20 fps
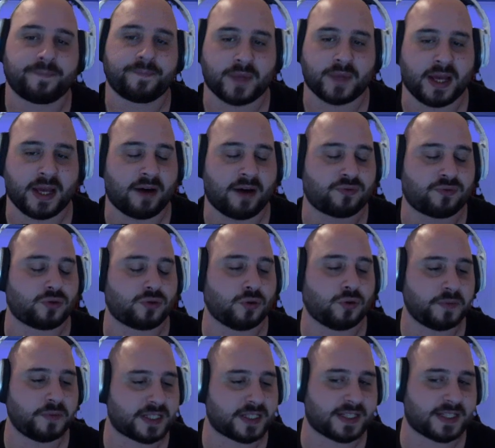Et à vous de
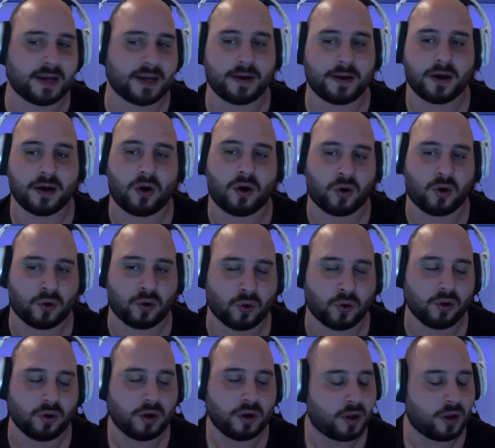mixer. En
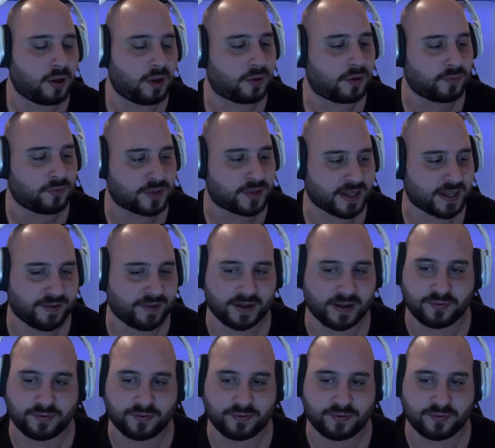gros, vous savez,